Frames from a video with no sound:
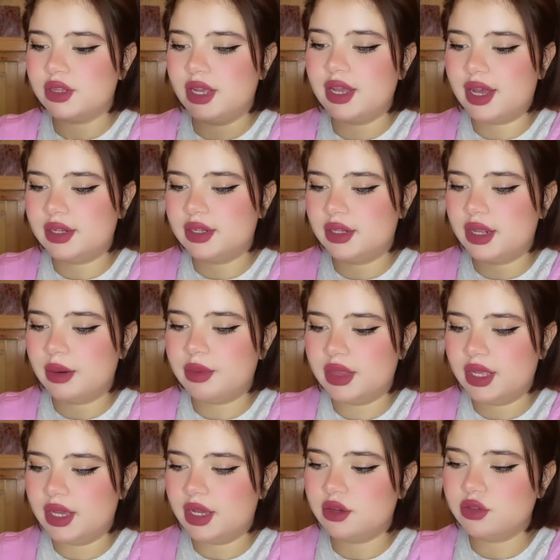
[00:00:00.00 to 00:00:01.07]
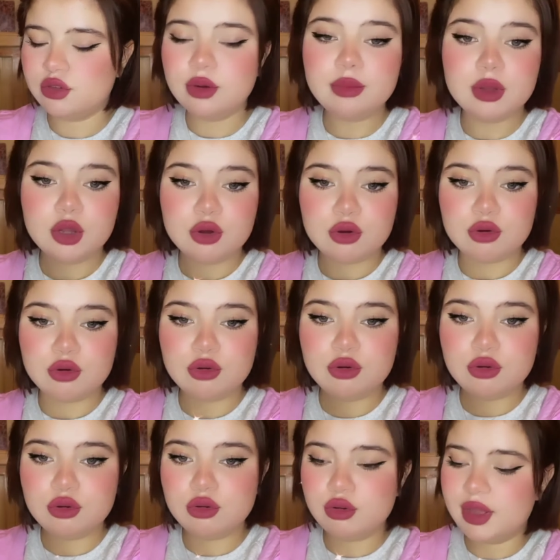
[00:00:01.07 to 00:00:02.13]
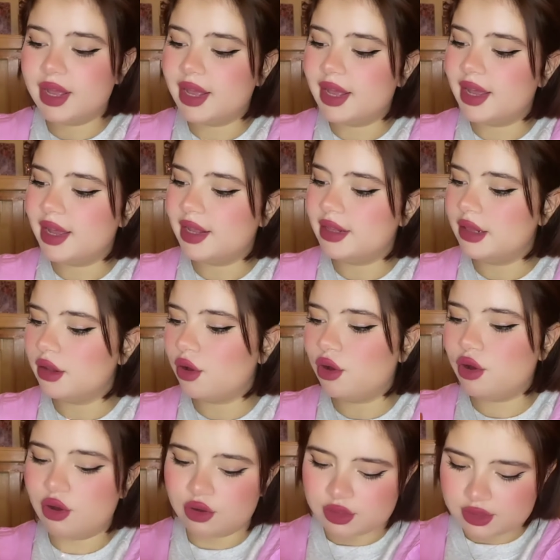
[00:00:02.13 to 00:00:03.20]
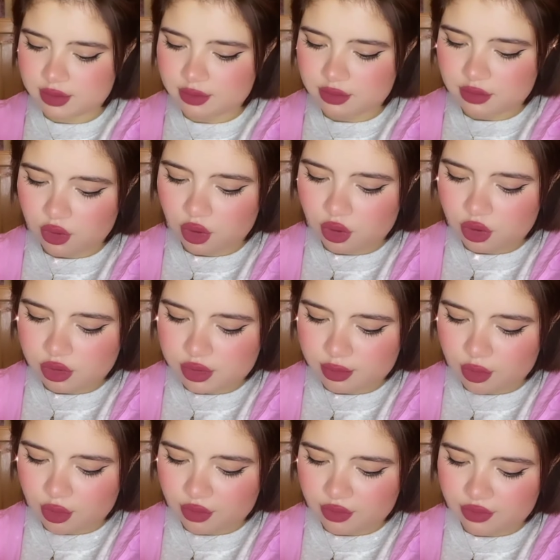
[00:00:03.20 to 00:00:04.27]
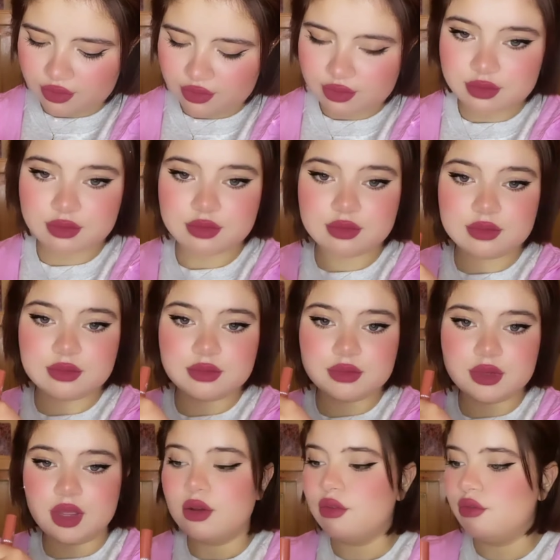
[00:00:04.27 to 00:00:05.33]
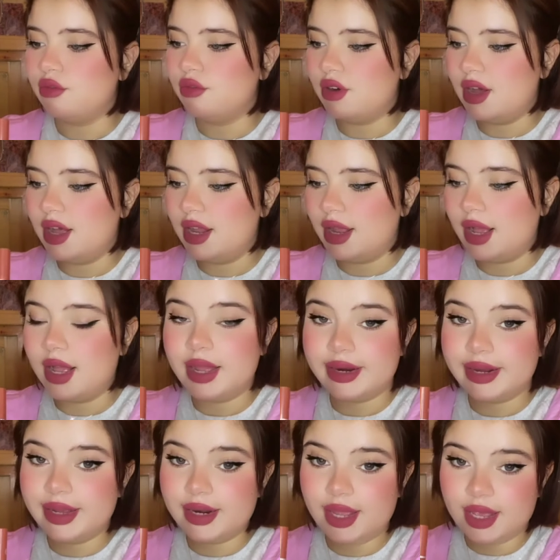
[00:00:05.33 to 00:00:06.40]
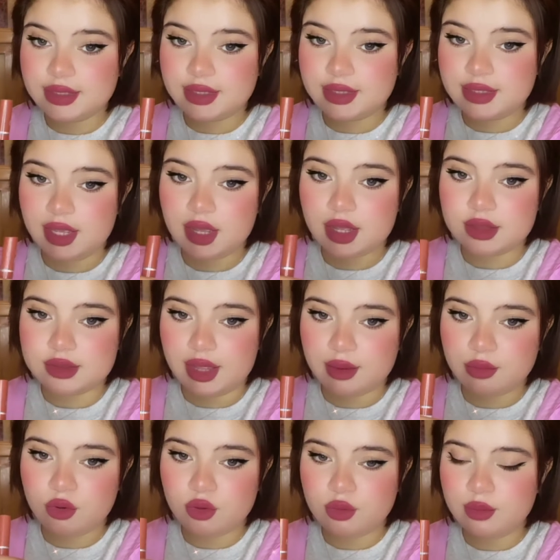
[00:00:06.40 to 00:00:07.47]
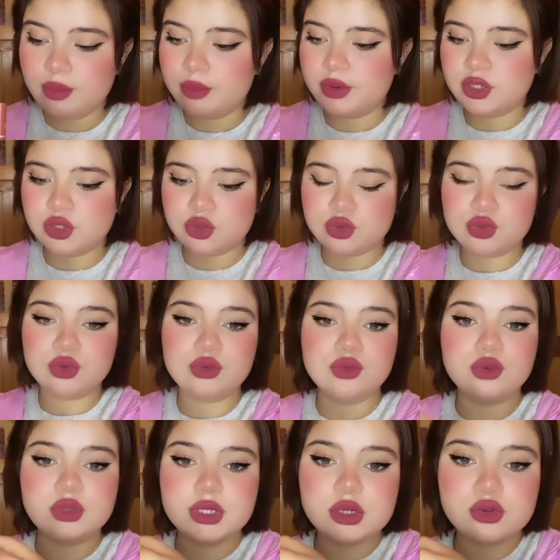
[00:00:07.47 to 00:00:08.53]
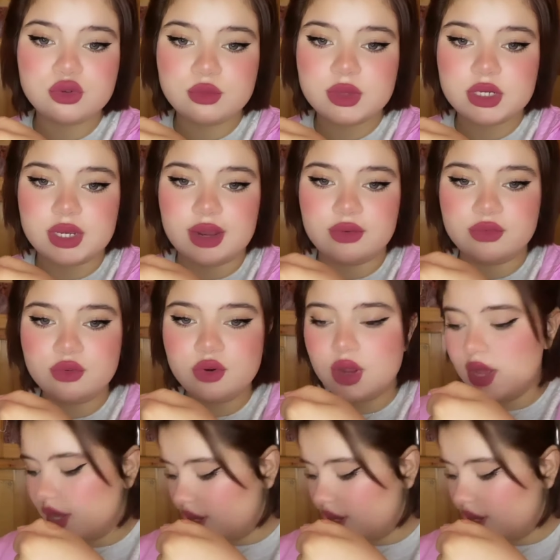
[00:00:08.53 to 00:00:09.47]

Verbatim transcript: ديغرادي ديال بعضياتهم وهاد الغوز غوز موف فوالا انا كن قدامكم باش تشوفوا تنتوما تعرفوا